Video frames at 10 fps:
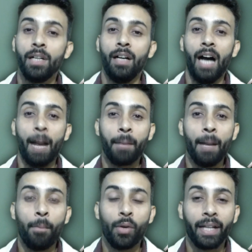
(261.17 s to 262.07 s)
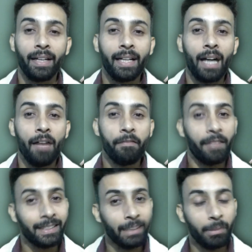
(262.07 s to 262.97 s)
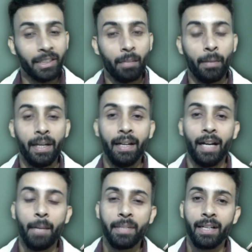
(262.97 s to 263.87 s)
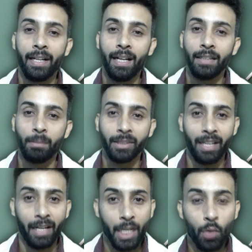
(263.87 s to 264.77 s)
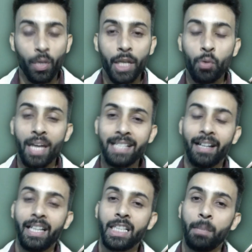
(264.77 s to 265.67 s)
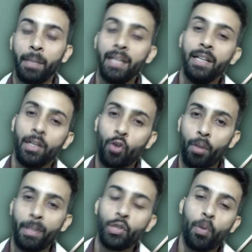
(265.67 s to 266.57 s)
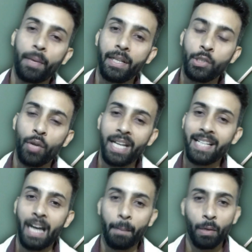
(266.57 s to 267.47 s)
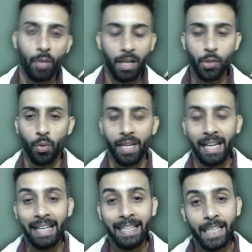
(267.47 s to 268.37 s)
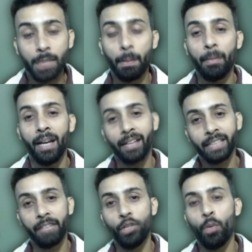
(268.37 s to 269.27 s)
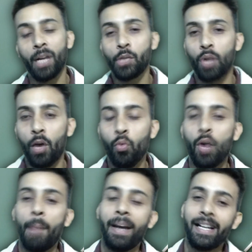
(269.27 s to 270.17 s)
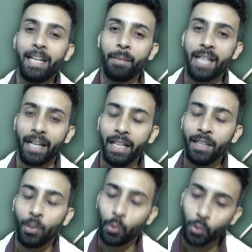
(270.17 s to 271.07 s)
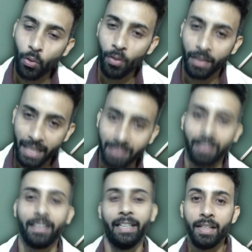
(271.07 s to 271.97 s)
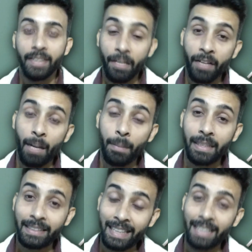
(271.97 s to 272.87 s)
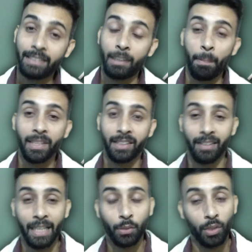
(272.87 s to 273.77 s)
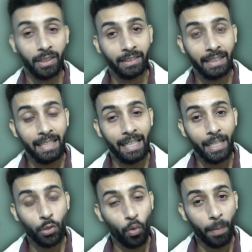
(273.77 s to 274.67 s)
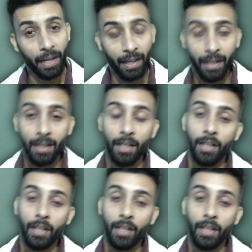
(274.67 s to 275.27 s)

आपका पॉलिटेक्निक का फर्स्ट सेमेस्टर में एडमिशन लेना समझदारी नहीं होगी क्योंकि ऐसी कंडीशन में गवर्नमेंट जॉब की जो एज है आपकी वो निकल चुकी है इस पर मैं अलग से एक वीडियो बना चुका हूँ आप आई लिंक में जाके उसको देख सकते हैं या फिर आप इसी एज छब्बीस सत्ताईस अट्ठाईस उनतीस की एज ग्रुप के हैं